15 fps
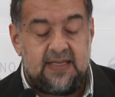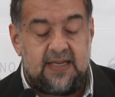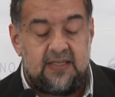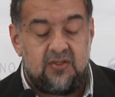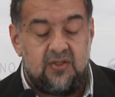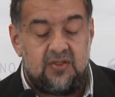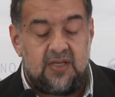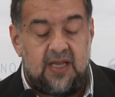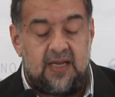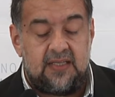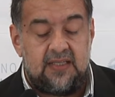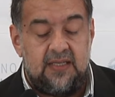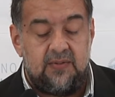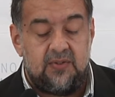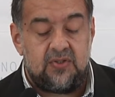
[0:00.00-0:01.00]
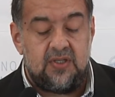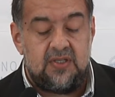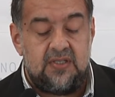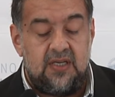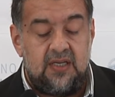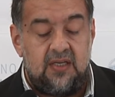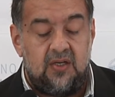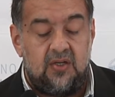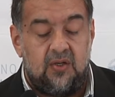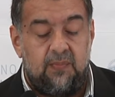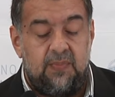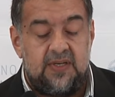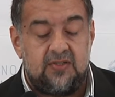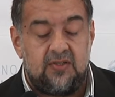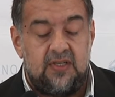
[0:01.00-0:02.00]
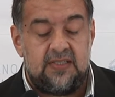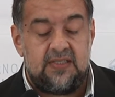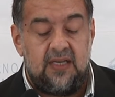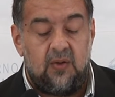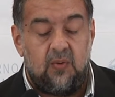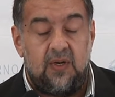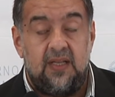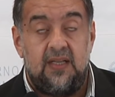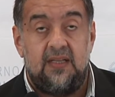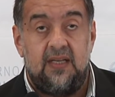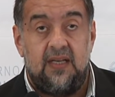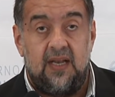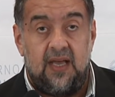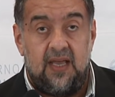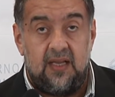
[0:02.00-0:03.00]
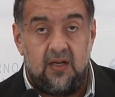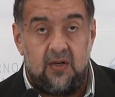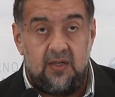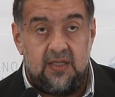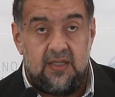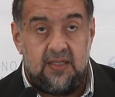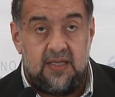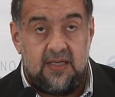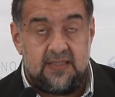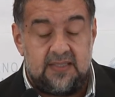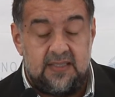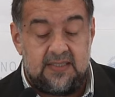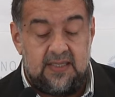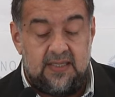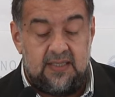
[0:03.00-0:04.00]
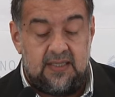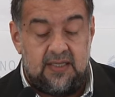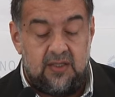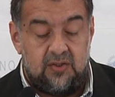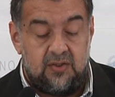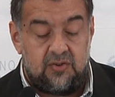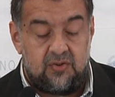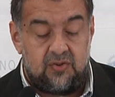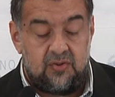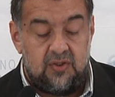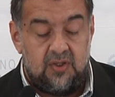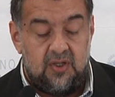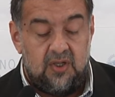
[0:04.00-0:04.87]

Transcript: casos activos 5, personas en cuarentena en Clorinda 62.